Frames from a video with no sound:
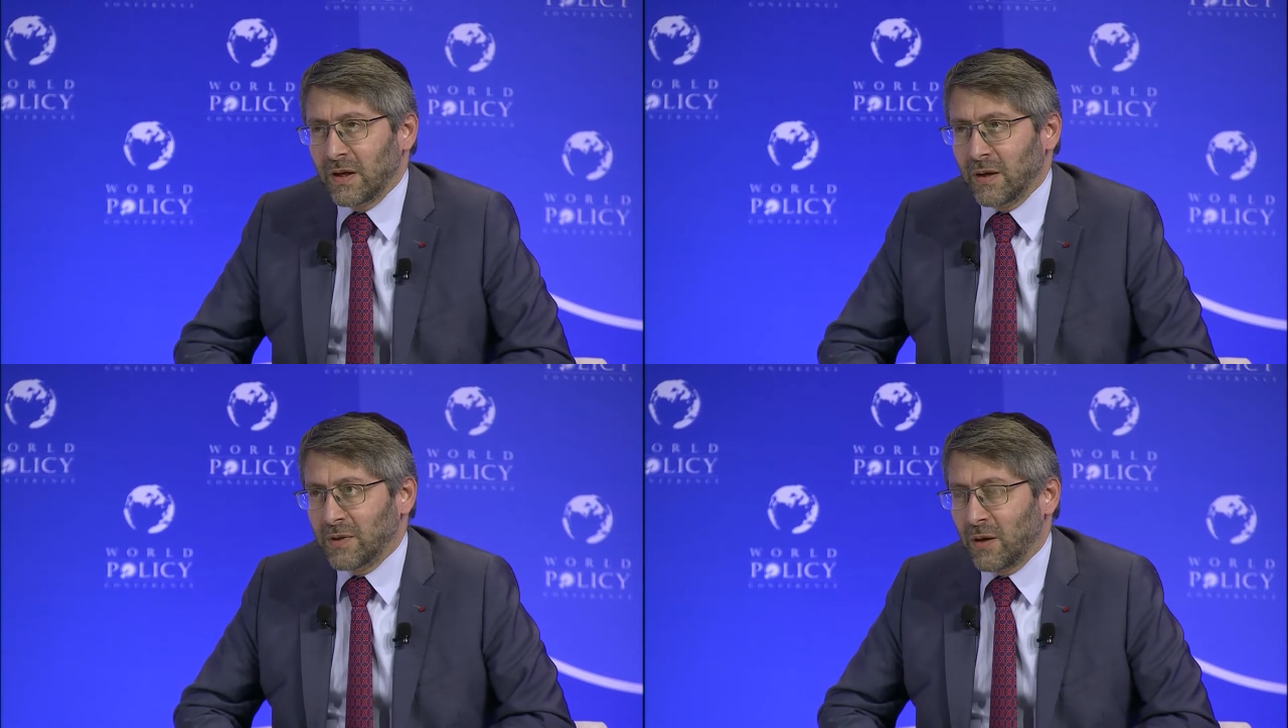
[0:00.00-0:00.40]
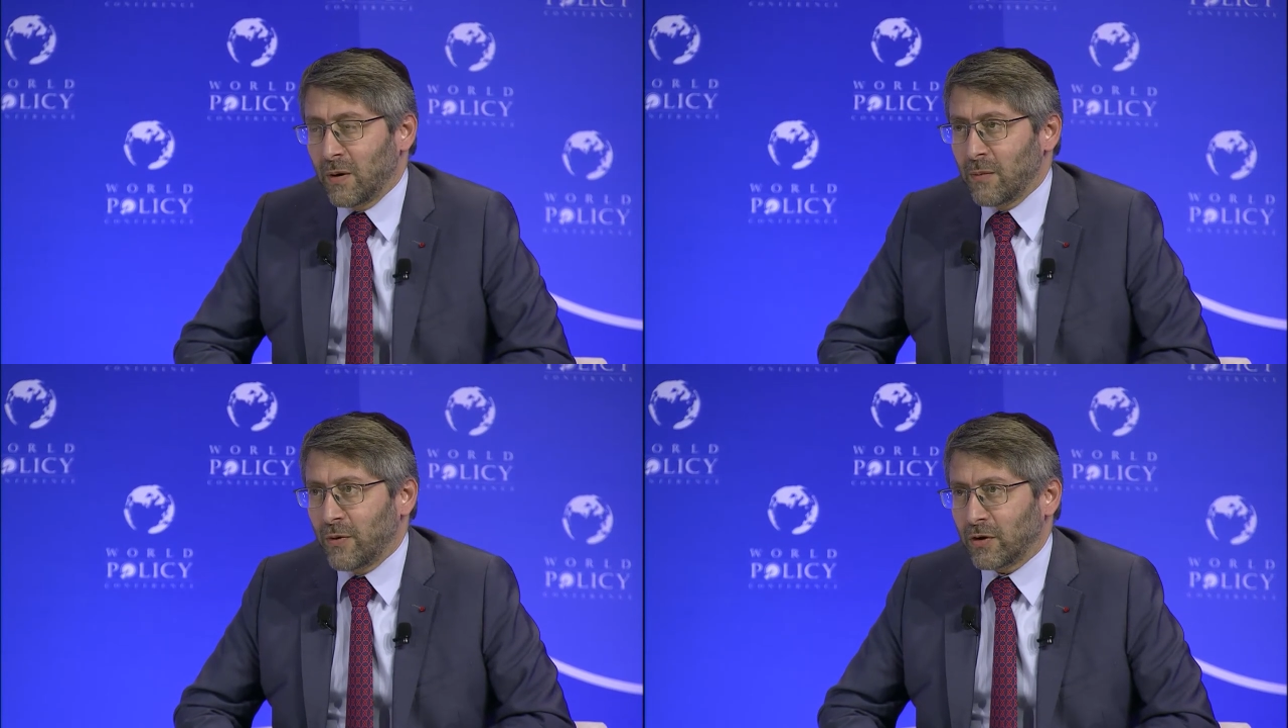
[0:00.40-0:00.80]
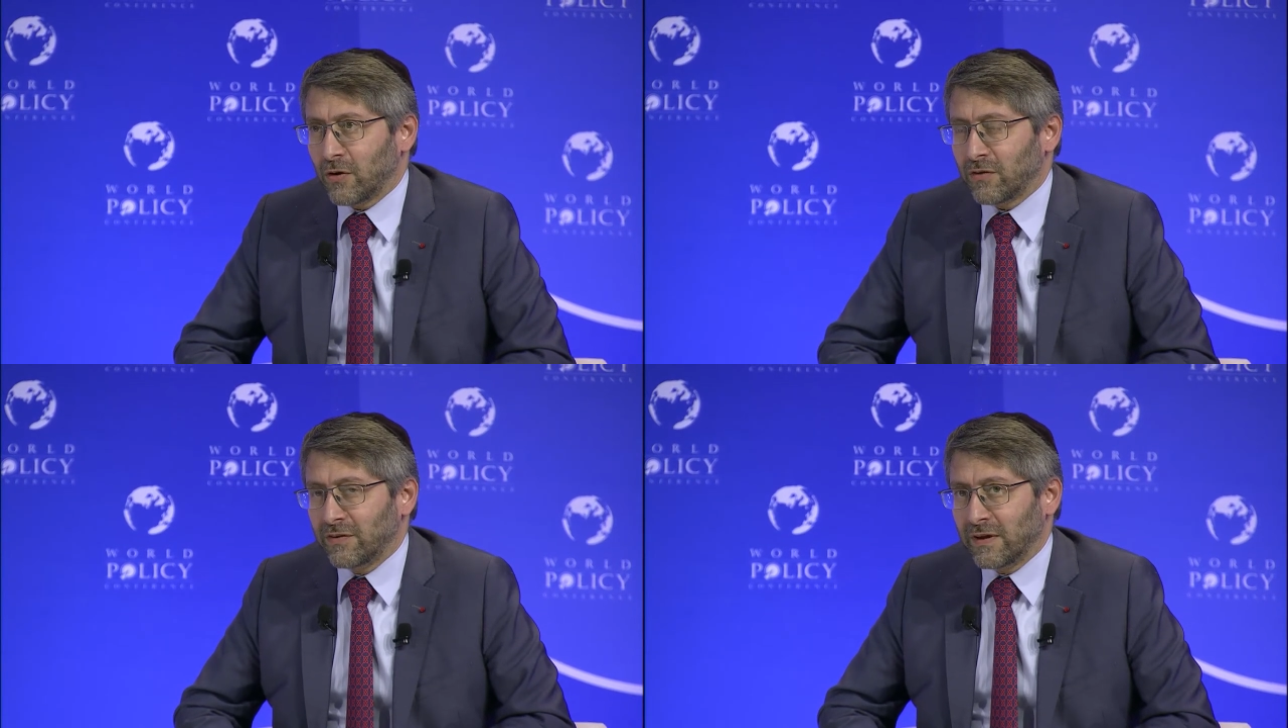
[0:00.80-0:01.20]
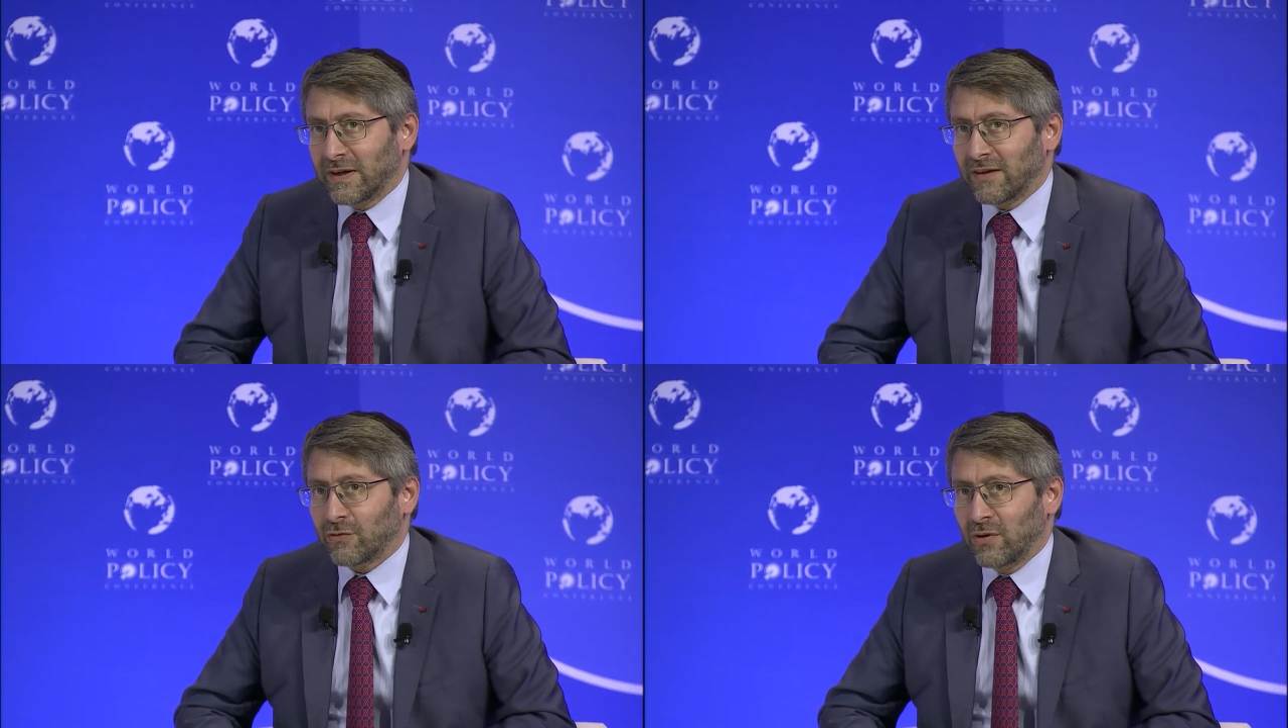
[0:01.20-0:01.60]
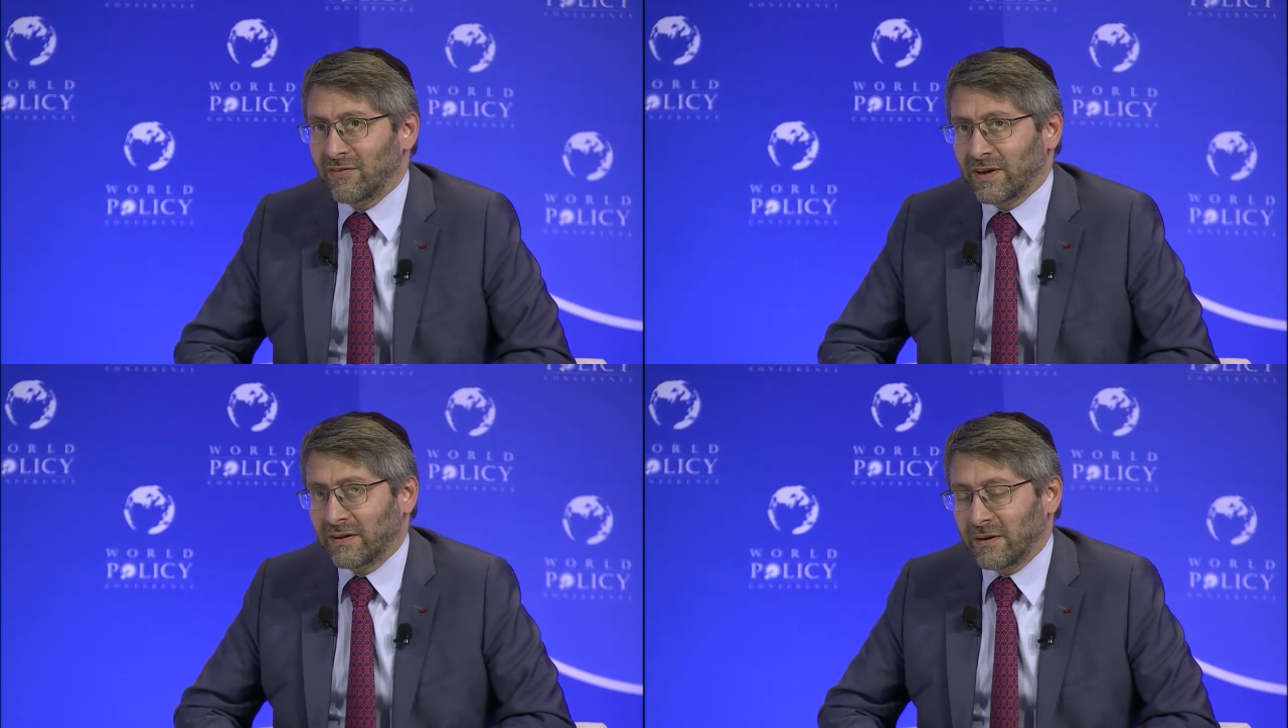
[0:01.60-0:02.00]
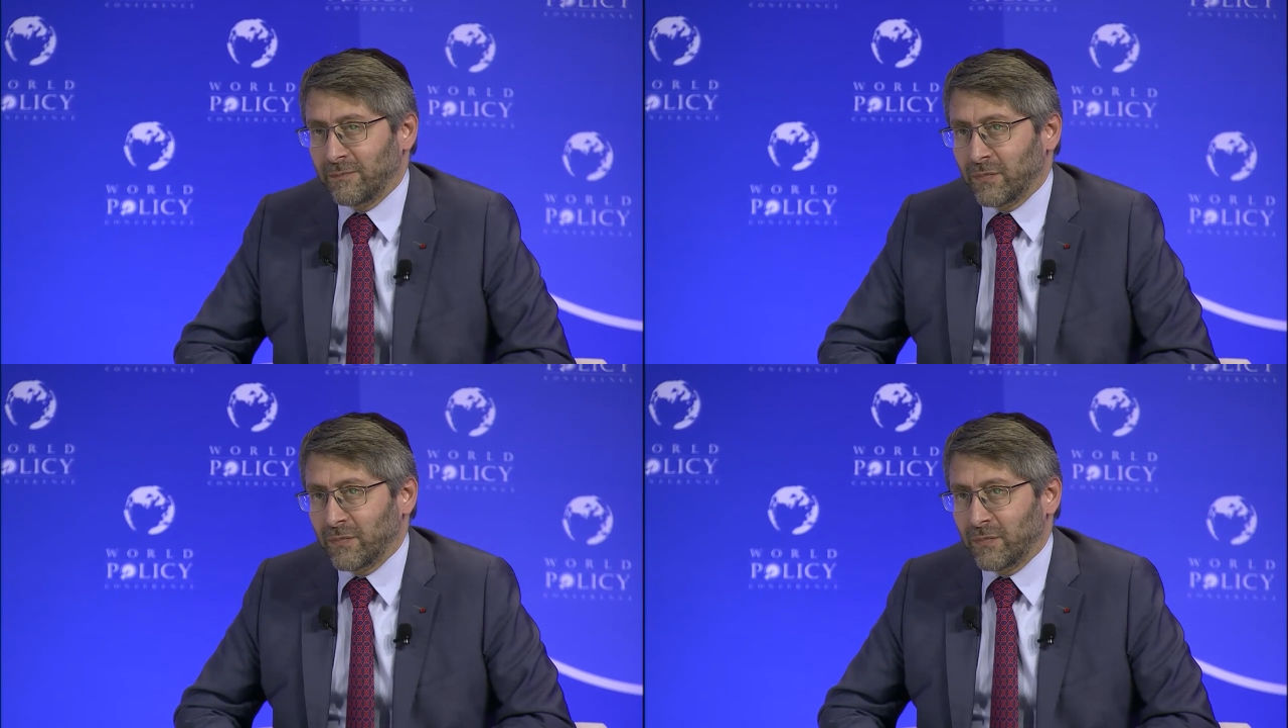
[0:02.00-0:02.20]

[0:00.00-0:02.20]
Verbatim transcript: éminemment important, c'est qu'est-ce que la vérité